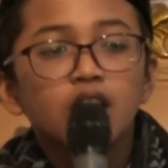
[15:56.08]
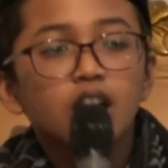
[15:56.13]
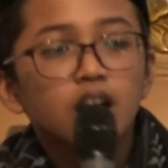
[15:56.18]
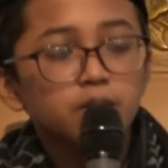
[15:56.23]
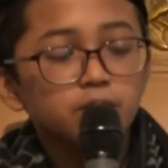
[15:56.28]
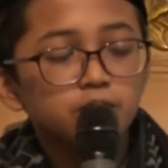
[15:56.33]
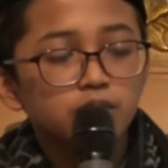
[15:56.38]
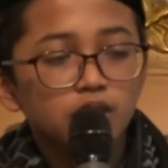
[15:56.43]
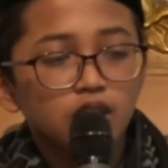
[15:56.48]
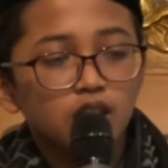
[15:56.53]

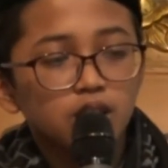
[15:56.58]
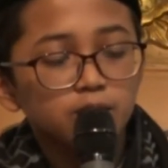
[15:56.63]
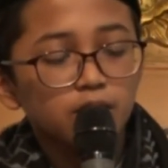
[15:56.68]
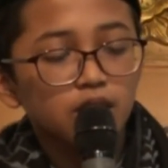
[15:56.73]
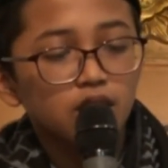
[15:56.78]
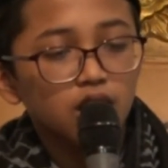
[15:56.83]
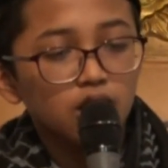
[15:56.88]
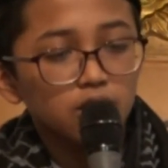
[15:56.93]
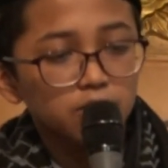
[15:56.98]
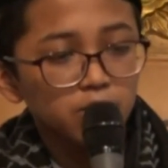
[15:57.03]

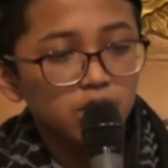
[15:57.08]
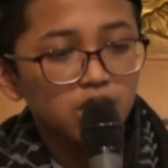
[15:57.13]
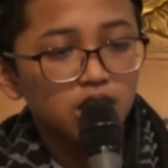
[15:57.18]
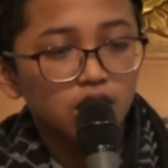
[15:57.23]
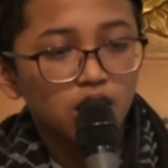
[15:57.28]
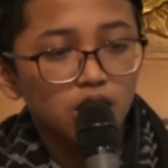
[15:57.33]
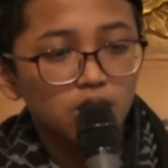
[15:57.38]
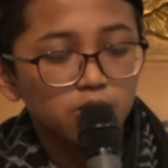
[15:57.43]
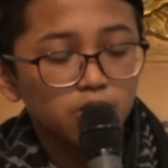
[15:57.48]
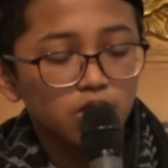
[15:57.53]
Abdurrahman bin
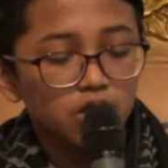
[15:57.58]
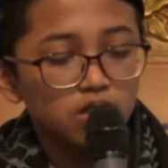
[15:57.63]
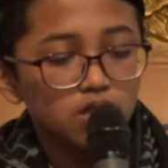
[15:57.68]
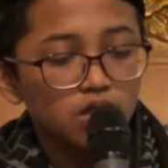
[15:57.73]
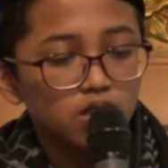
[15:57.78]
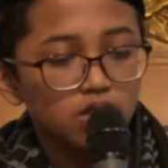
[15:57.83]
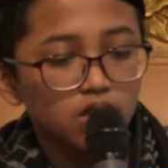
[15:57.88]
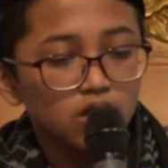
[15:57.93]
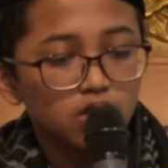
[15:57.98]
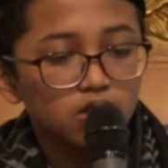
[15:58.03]
Auf
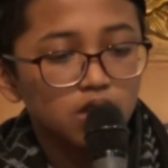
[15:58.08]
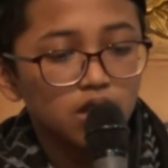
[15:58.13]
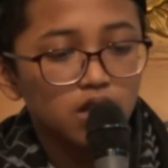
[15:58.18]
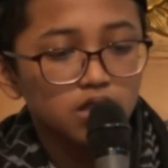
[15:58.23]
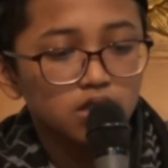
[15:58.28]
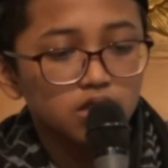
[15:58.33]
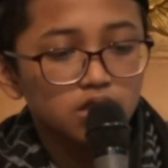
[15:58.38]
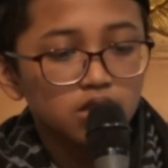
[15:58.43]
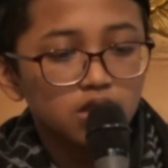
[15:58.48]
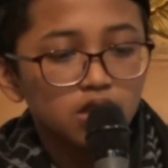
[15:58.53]
radhiyallahu an